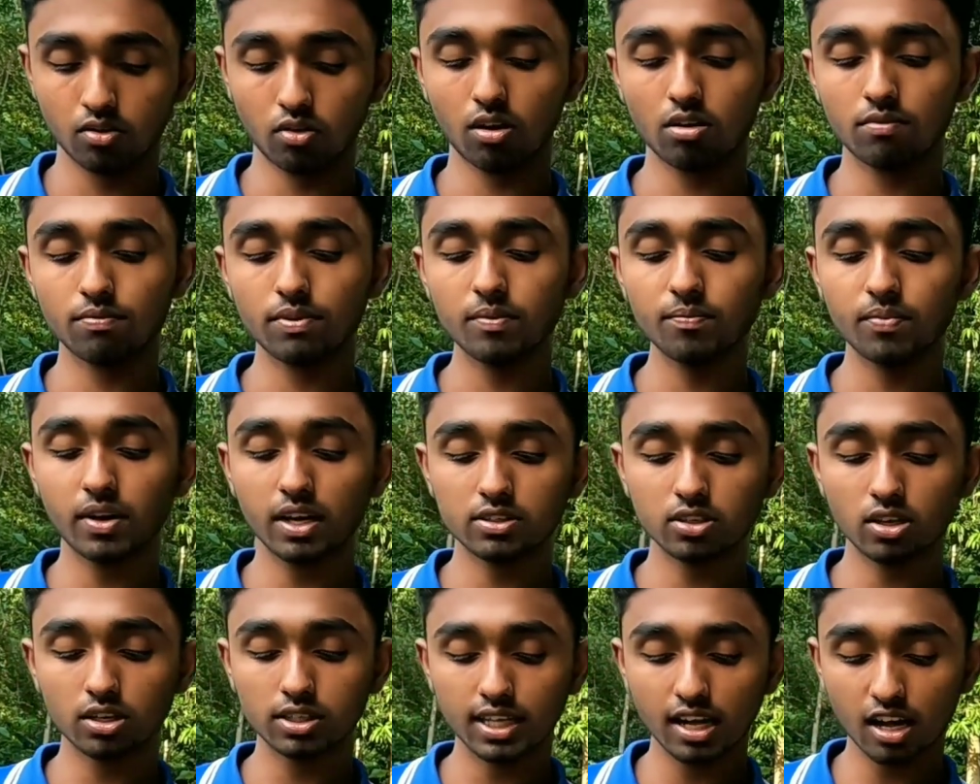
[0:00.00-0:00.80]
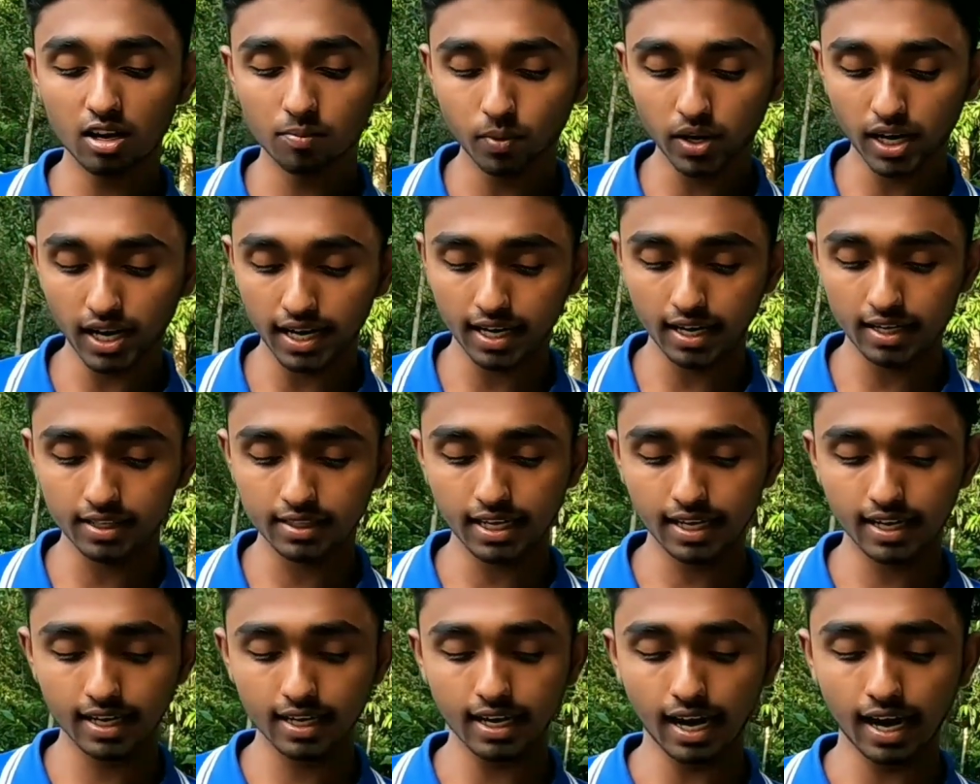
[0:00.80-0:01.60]
কনফার্ম পাসওয়ার্ড দেওয়ার পর এখানে
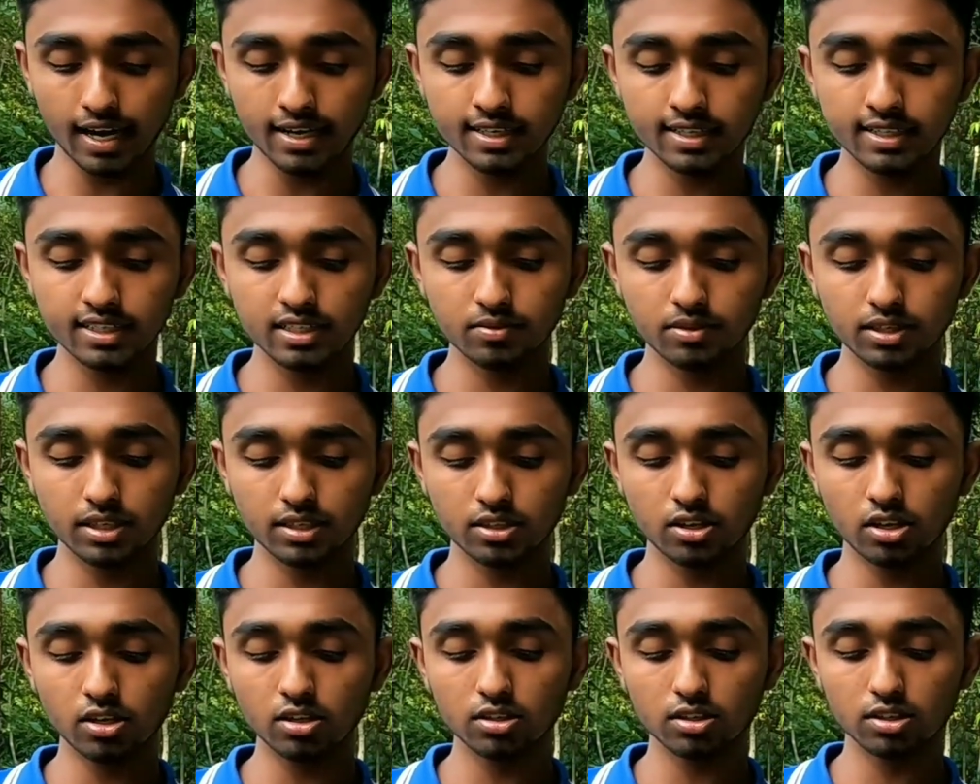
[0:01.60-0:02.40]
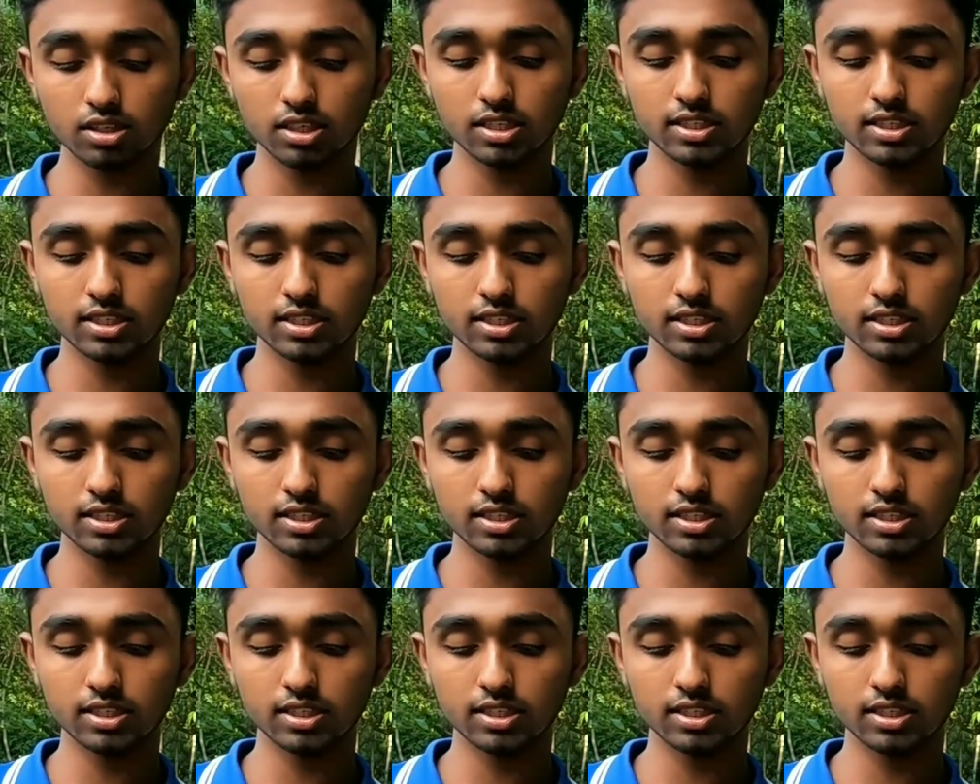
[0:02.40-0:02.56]
দেখেন আইডেন্টিফিকেশন